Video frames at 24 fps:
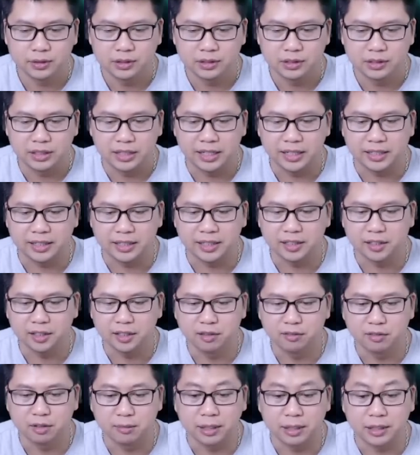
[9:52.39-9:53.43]
Headhunter
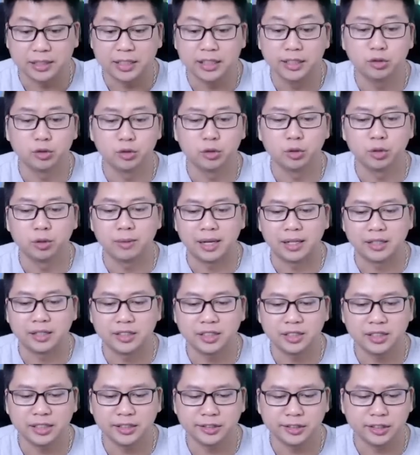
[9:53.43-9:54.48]
và bắt kinh của đội bạn rất
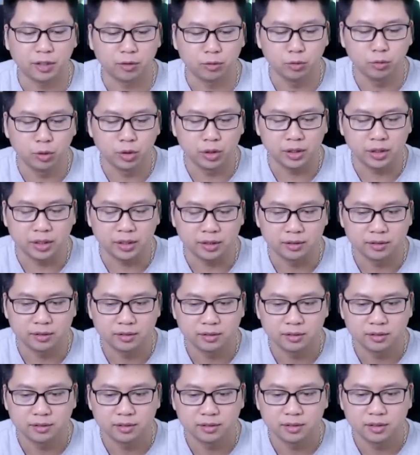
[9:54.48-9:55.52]
nhanh chóng luôn này.
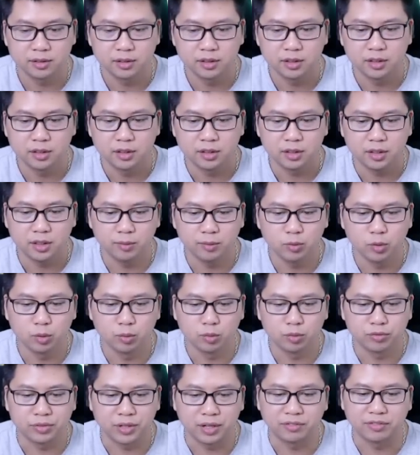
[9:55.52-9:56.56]
Tiếp tục
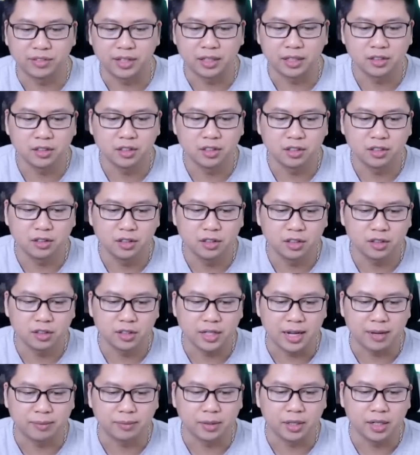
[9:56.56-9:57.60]
phá phá tường nữa.
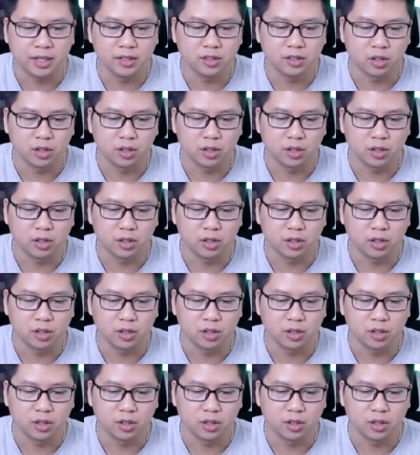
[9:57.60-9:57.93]
Đẹp ở đây rồi.